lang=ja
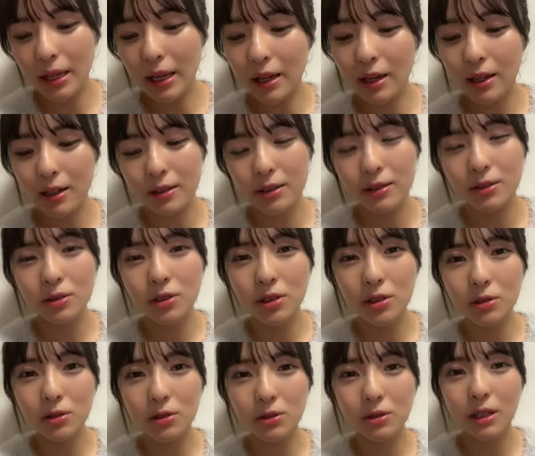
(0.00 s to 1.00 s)
いやお
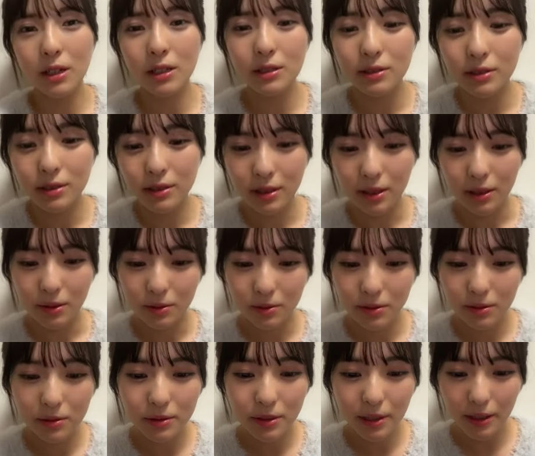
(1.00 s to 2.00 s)
仕事があるって本
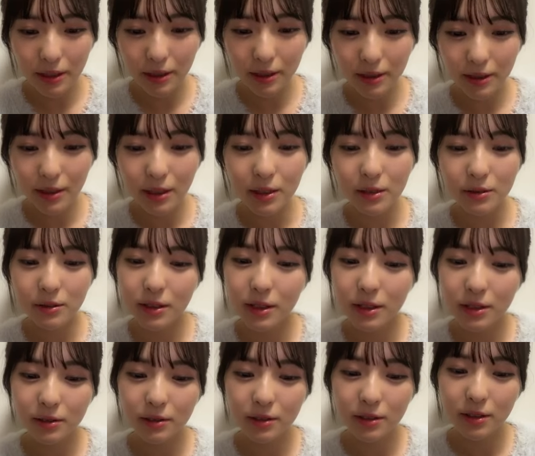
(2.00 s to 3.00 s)
当にありがたいの
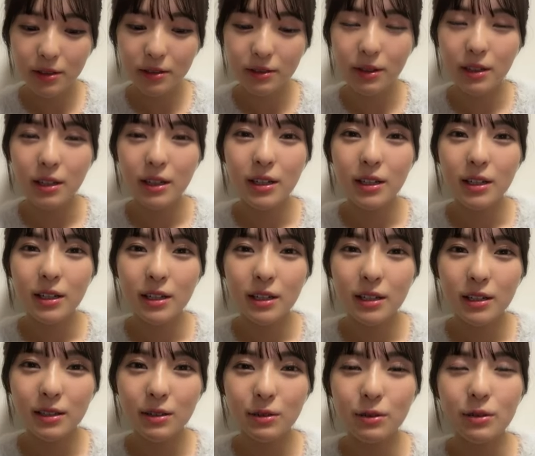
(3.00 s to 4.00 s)
で私は
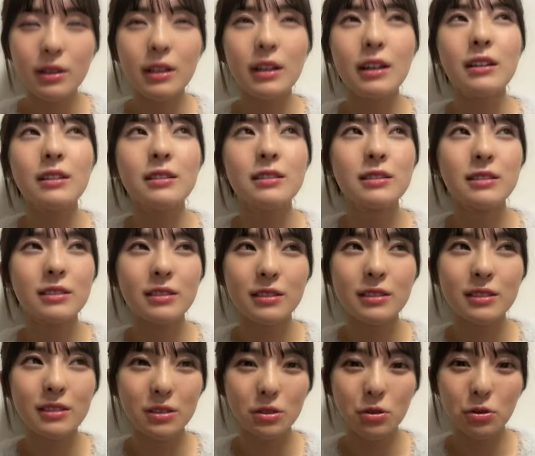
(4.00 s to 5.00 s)
そんな
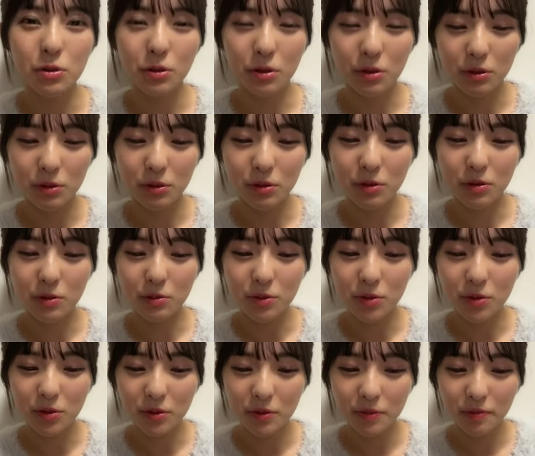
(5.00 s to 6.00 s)
状況を、
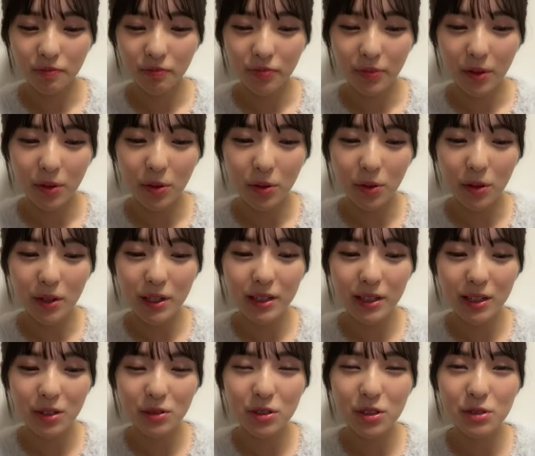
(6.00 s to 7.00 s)
これは
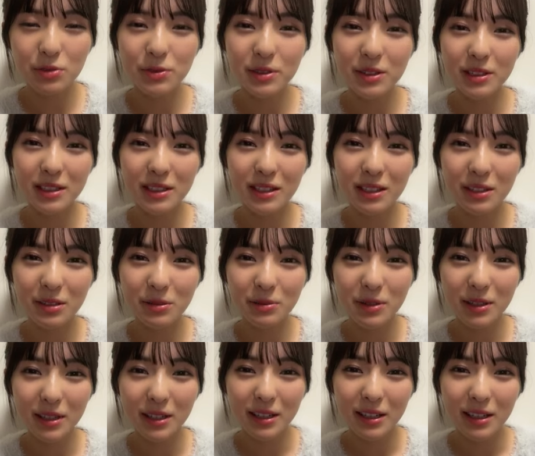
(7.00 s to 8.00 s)
楽しむしかないと思っ
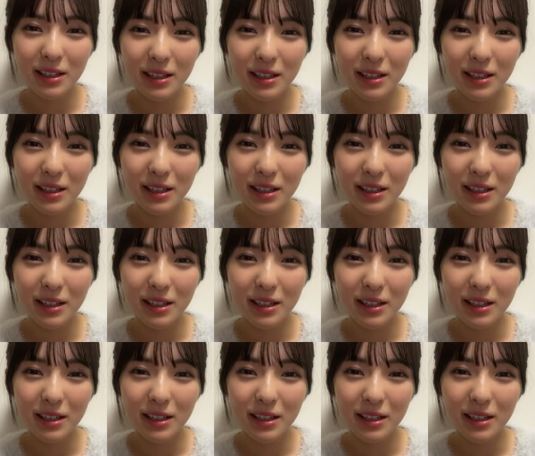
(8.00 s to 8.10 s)
て